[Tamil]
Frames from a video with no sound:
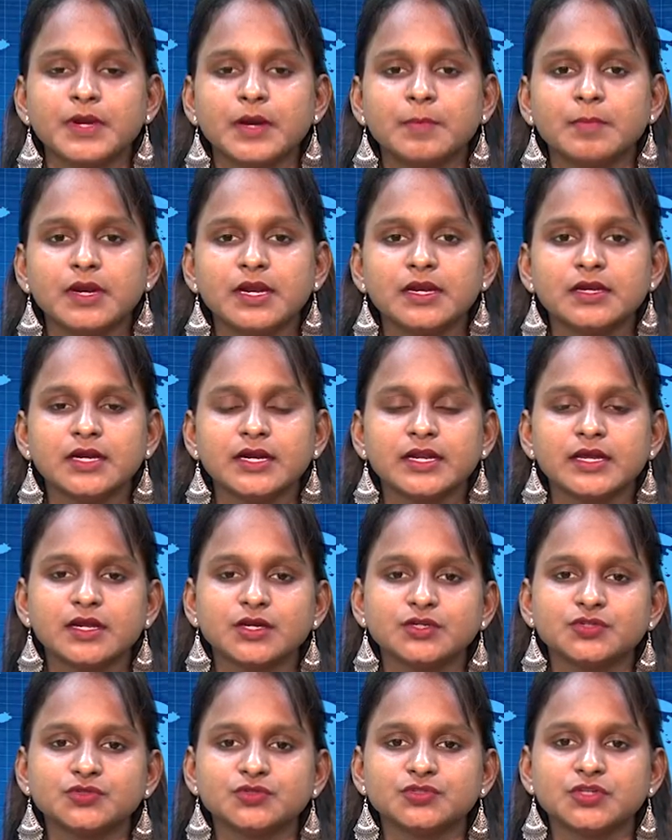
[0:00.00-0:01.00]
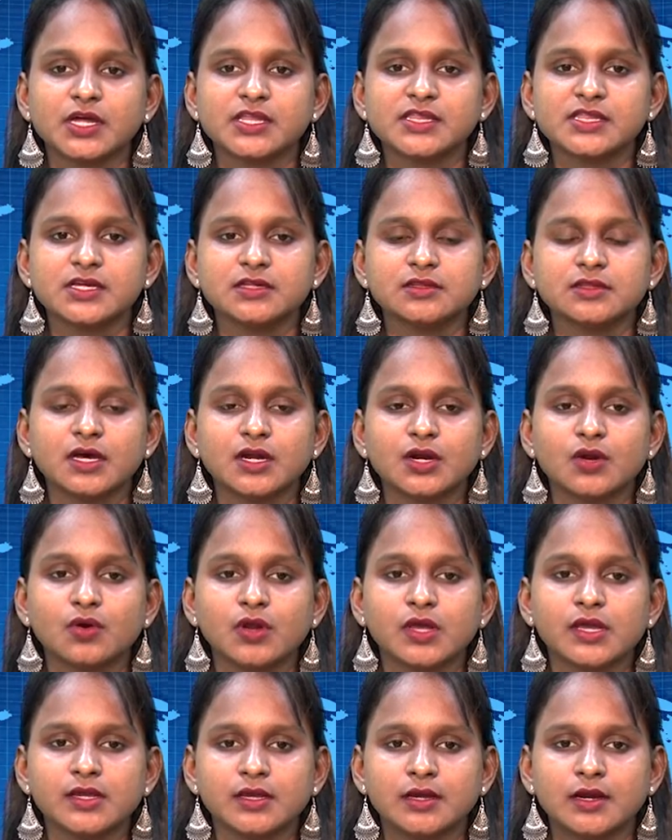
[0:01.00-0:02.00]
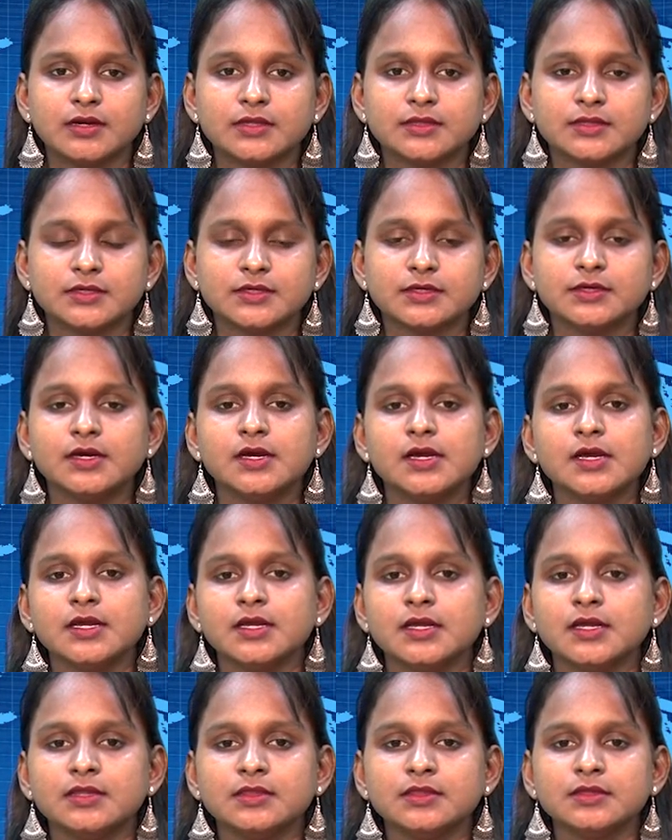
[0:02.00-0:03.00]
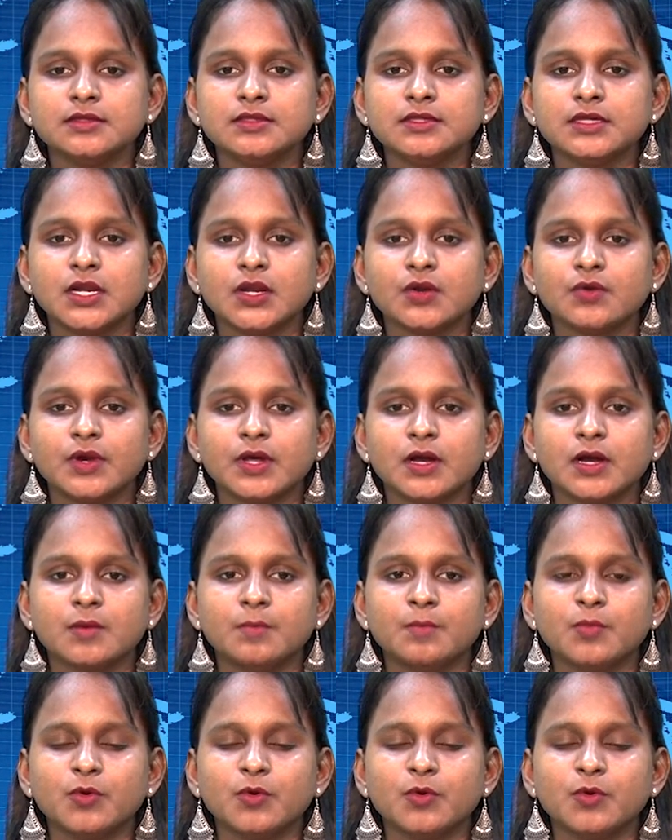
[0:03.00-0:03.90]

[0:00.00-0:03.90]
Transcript: பிரபல நடிகர் சுஷாந்த் சிங் தற்கொலையை அடுத்து ஹிந்தி திரையுலகம்